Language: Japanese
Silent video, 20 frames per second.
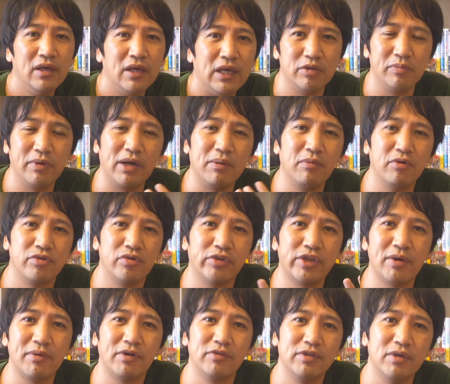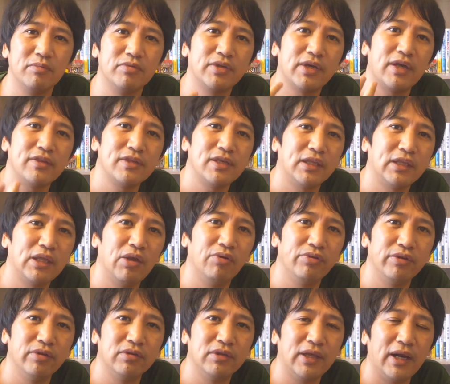自分がもう招待枠全部使っちゃったよっ
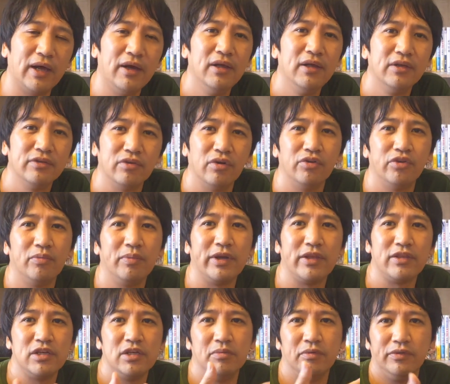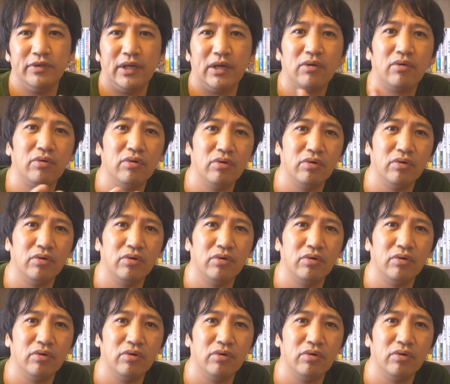て言ったらその友達にもですね